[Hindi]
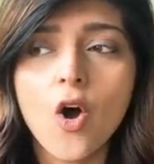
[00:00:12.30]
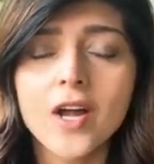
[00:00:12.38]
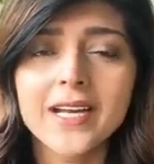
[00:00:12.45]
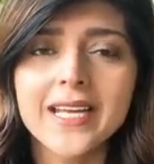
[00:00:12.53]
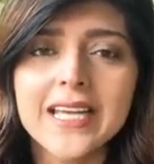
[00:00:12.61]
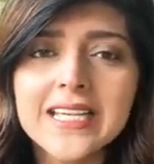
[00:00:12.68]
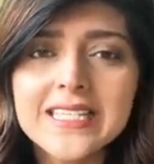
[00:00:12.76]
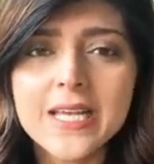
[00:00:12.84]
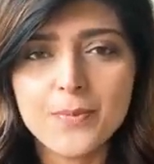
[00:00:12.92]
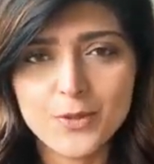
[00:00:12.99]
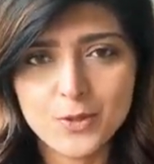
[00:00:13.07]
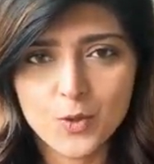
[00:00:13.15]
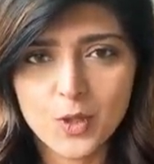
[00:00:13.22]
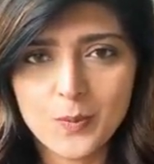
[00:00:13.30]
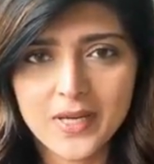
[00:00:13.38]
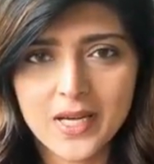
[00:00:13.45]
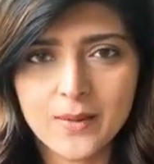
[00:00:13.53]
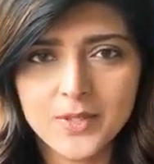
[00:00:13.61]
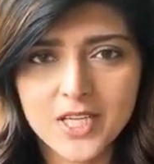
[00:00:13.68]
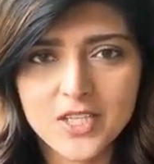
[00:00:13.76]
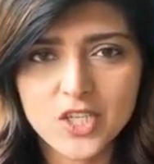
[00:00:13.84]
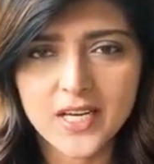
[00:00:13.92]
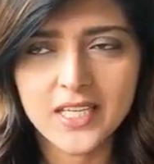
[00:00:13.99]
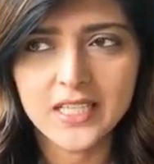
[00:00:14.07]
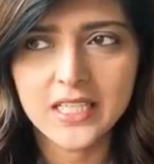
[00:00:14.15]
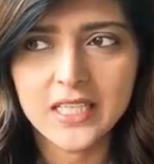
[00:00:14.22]
और इस एपिसोड में हम ये
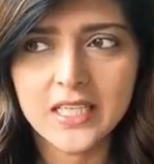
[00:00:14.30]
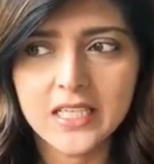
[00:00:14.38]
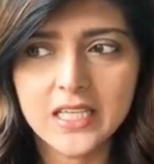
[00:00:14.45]
जानेंगे